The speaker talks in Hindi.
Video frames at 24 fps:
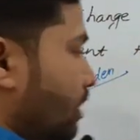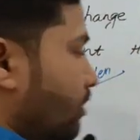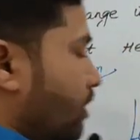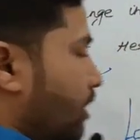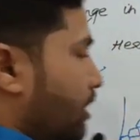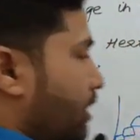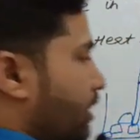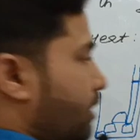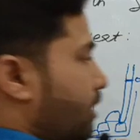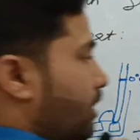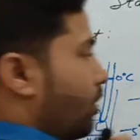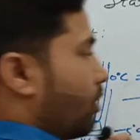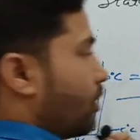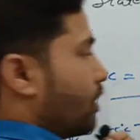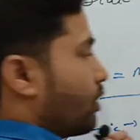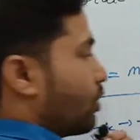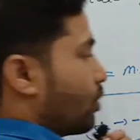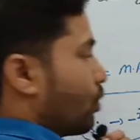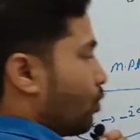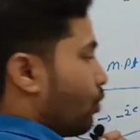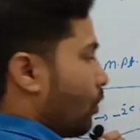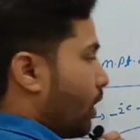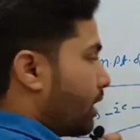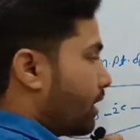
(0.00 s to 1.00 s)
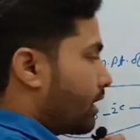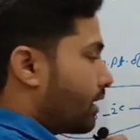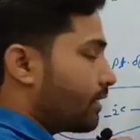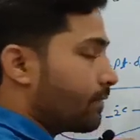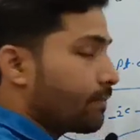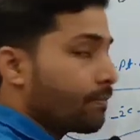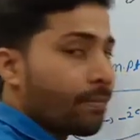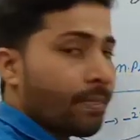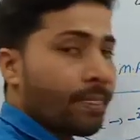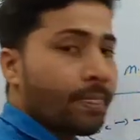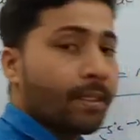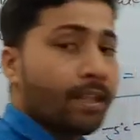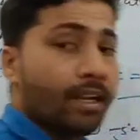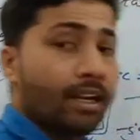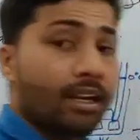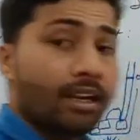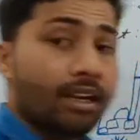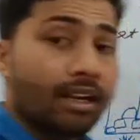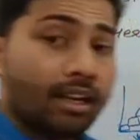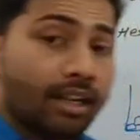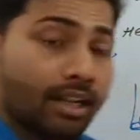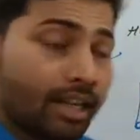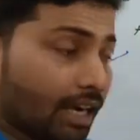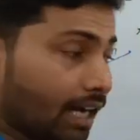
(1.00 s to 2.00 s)
कन्वर्टेड नाउ इनटू वाटर
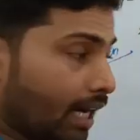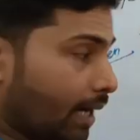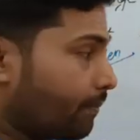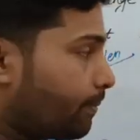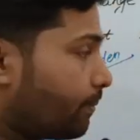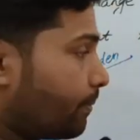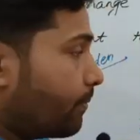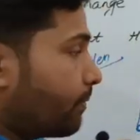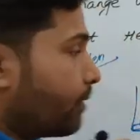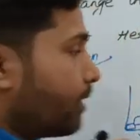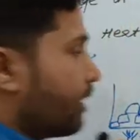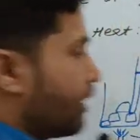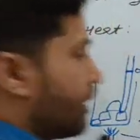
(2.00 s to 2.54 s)
अब